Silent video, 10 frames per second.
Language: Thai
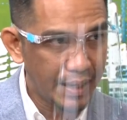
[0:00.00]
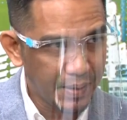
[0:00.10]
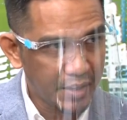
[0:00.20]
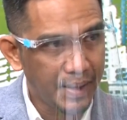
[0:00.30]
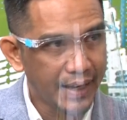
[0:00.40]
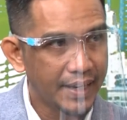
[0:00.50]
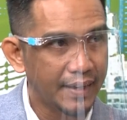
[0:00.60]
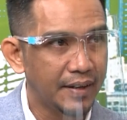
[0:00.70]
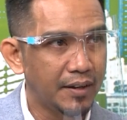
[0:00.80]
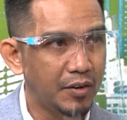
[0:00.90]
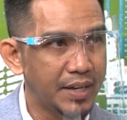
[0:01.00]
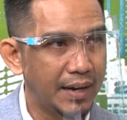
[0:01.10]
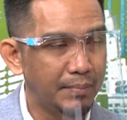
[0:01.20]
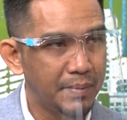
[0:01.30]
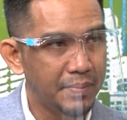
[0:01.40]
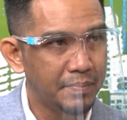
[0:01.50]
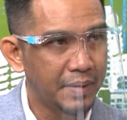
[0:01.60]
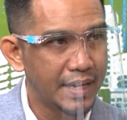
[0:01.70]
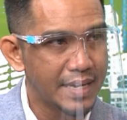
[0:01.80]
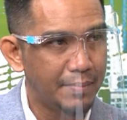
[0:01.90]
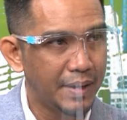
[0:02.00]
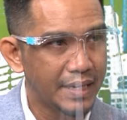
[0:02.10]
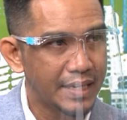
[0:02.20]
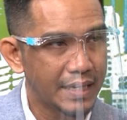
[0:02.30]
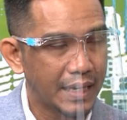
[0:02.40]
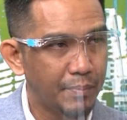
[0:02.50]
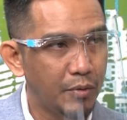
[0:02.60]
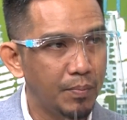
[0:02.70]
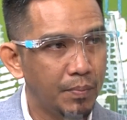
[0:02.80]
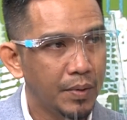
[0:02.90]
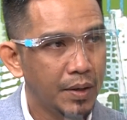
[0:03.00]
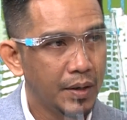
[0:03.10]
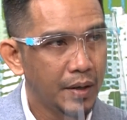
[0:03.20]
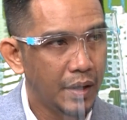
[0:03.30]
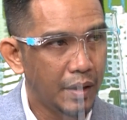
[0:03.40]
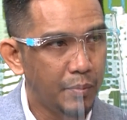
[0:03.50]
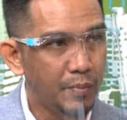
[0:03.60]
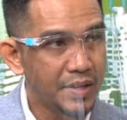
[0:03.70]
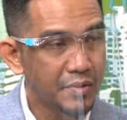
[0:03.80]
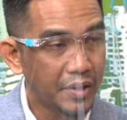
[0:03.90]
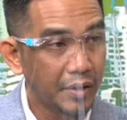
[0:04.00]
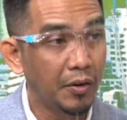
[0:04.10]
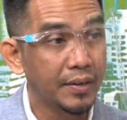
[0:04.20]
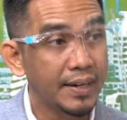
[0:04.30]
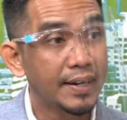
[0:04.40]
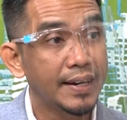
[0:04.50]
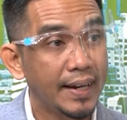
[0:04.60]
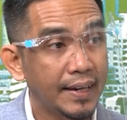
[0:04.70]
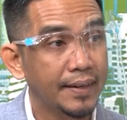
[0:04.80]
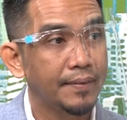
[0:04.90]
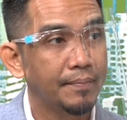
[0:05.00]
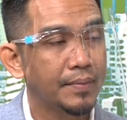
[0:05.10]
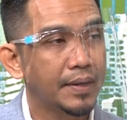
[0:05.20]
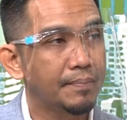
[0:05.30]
ทั่งในปัจจุบันเนี่ยก็ยังไม่สามารถที่จะจับกุมผู้มีส่วนเกี่ยวข้องในเรื่องนี้ได้ครับ